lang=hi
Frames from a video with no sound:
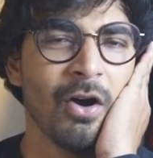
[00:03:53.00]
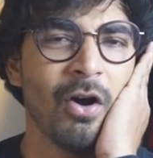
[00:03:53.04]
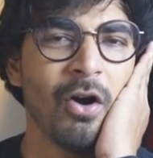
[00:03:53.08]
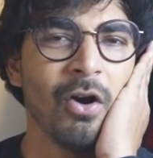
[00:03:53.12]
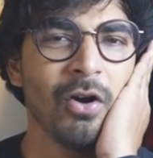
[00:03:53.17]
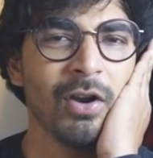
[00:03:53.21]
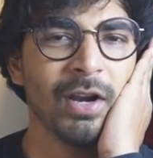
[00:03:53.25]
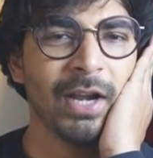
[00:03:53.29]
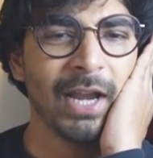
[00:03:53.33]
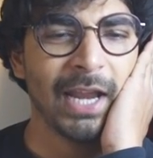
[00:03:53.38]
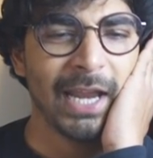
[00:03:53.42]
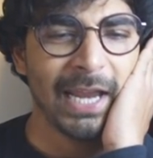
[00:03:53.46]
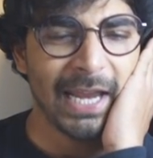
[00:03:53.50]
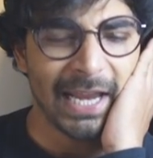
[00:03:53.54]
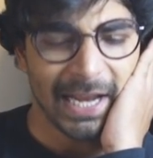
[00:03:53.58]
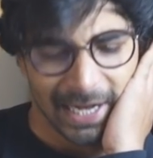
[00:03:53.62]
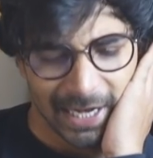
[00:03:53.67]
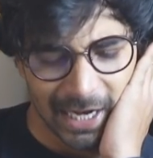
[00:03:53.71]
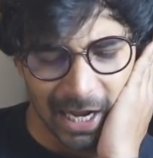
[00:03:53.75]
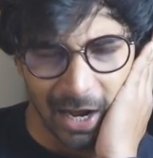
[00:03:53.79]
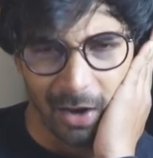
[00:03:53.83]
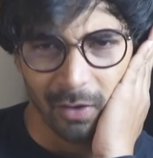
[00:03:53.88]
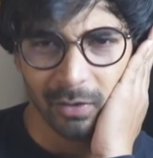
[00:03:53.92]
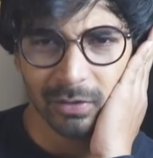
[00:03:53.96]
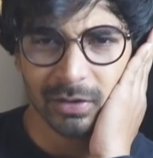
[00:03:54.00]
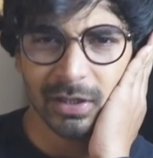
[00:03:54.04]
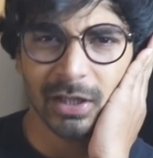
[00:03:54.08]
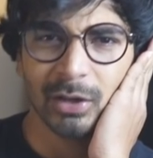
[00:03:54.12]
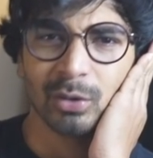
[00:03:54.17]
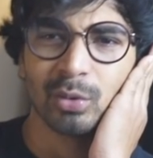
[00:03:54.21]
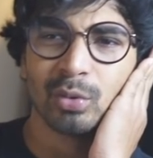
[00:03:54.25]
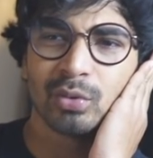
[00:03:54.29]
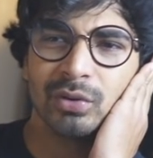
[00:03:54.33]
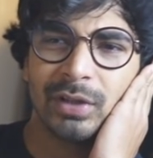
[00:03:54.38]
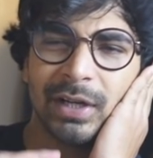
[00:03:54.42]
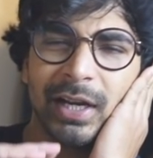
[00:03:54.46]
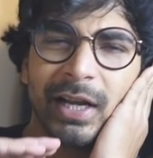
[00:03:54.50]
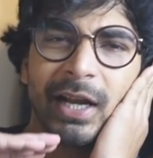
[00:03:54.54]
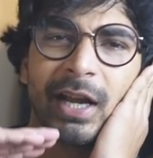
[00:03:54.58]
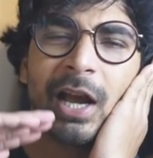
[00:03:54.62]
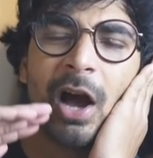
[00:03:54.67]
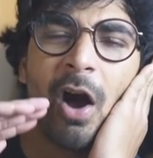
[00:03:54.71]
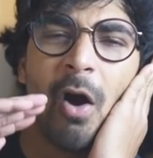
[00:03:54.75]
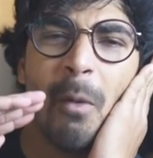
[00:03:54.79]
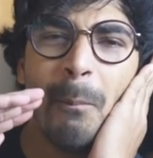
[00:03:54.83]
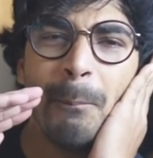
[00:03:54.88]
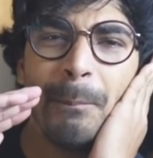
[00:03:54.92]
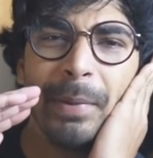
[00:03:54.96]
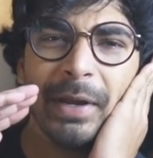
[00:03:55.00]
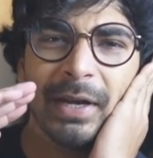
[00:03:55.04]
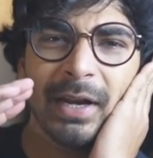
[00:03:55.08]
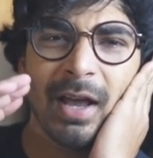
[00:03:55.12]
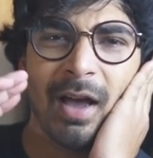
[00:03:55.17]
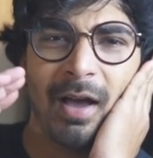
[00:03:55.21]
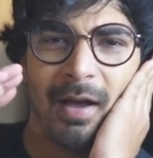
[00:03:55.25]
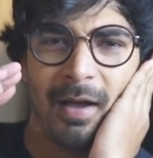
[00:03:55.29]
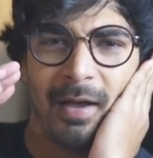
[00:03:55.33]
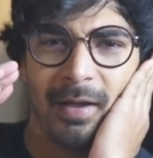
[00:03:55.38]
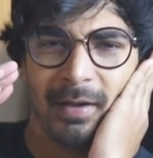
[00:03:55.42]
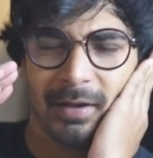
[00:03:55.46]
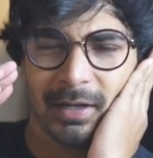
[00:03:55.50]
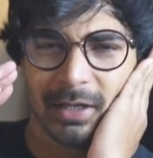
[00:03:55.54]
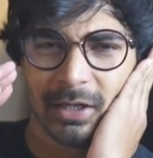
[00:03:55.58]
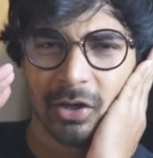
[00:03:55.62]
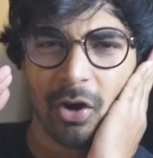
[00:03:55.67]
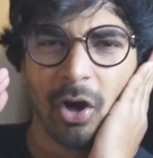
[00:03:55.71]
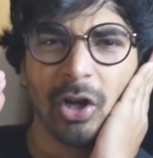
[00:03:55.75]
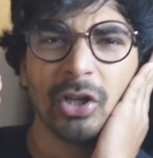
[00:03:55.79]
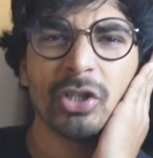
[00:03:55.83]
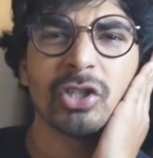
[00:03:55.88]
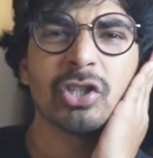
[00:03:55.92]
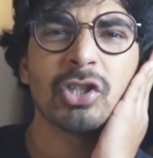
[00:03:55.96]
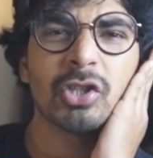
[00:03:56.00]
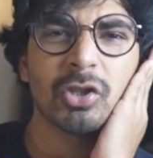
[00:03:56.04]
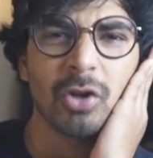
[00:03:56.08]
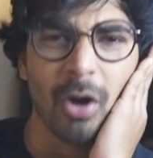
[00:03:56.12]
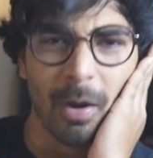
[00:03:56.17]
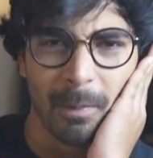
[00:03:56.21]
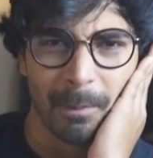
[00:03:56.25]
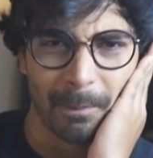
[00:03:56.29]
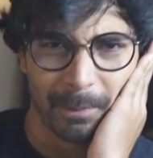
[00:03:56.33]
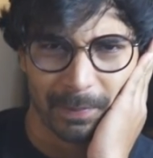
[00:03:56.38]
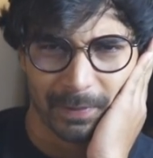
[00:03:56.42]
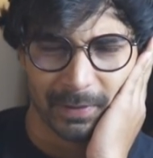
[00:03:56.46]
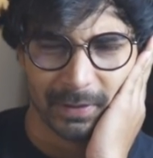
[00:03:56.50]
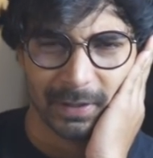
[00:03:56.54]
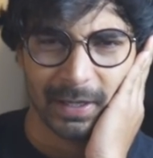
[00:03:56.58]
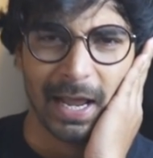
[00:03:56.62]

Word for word: और एक गांव से दूसरे गांव बिना नॉन स्टॉप